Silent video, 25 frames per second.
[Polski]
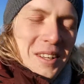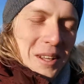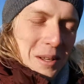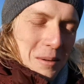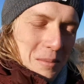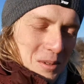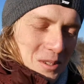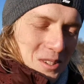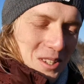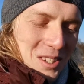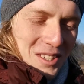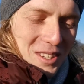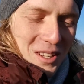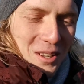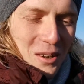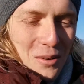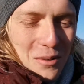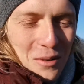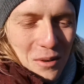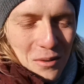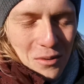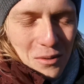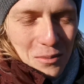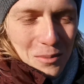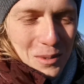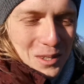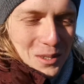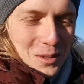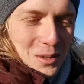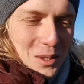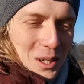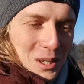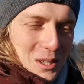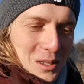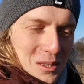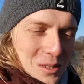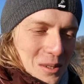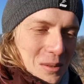Jakbyś się zachował wobec
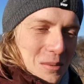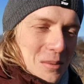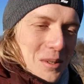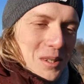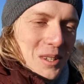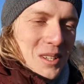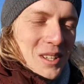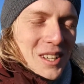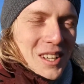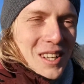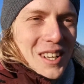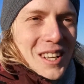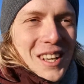drugiej osoby?